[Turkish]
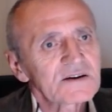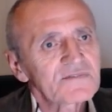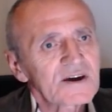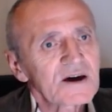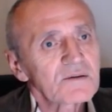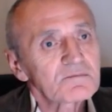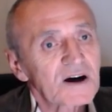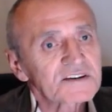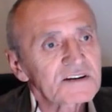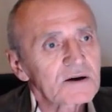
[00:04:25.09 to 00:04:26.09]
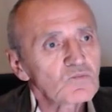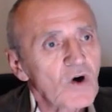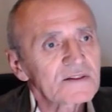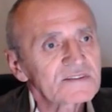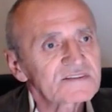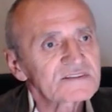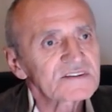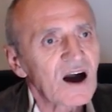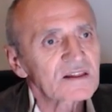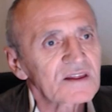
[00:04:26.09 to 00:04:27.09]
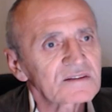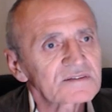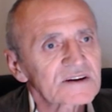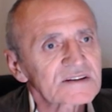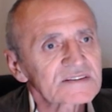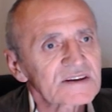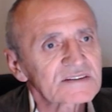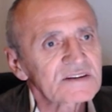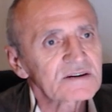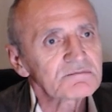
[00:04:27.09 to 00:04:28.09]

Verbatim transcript: ve makine mühendisliği alanlarındaki